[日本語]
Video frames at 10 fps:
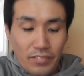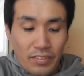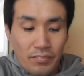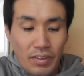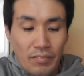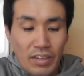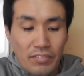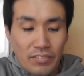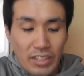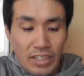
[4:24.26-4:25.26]
うん、まあま
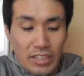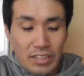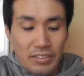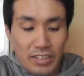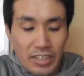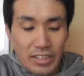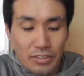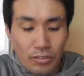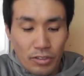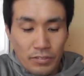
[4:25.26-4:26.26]
あできなくはない
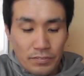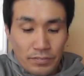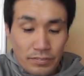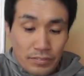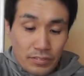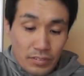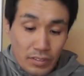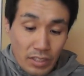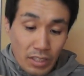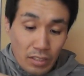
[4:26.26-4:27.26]
けど
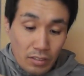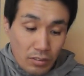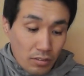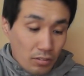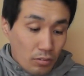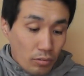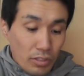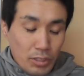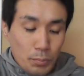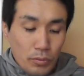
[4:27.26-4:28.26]
ねこ
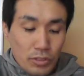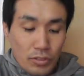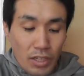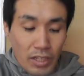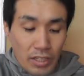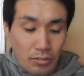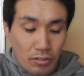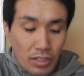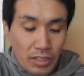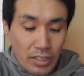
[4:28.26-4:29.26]
れでスポンジの破片
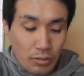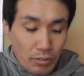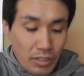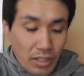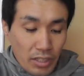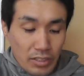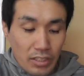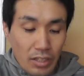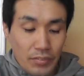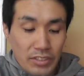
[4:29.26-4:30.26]
とかが根っこに絡ん
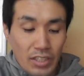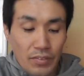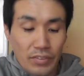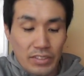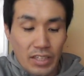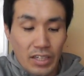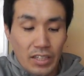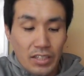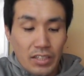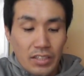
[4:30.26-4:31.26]
で食べちゃえば
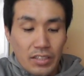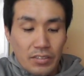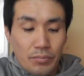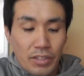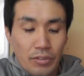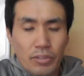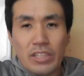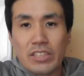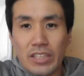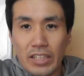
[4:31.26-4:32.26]
さ面倒
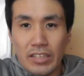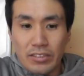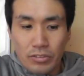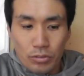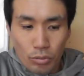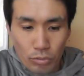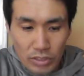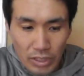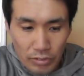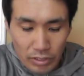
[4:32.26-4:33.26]
だしねそれを取
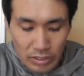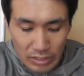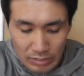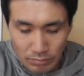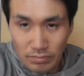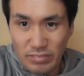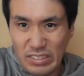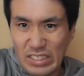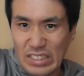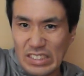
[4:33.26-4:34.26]
る作業だって、
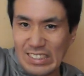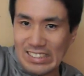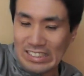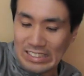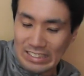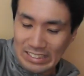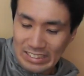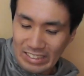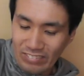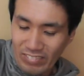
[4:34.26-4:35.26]
う
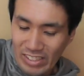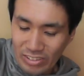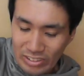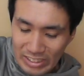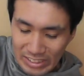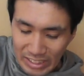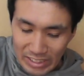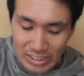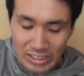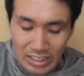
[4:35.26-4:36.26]
ん、面倒く
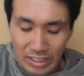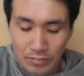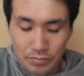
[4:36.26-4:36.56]
さいし